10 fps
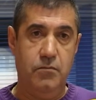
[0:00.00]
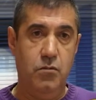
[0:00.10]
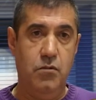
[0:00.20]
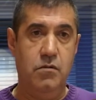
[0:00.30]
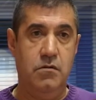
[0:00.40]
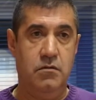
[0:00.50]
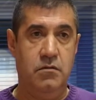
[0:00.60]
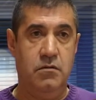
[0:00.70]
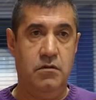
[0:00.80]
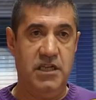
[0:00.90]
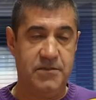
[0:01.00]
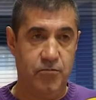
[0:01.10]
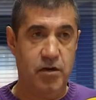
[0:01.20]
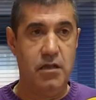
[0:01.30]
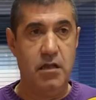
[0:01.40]
mm,
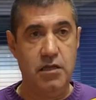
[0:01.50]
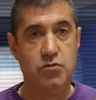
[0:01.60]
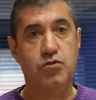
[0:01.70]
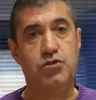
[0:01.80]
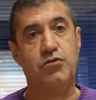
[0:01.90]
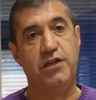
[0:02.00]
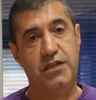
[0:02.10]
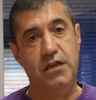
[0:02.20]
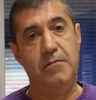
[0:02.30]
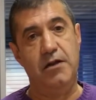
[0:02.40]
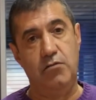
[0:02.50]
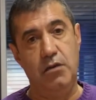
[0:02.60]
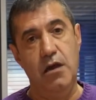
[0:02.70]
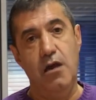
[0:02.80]
después del disgusto que se llevaron,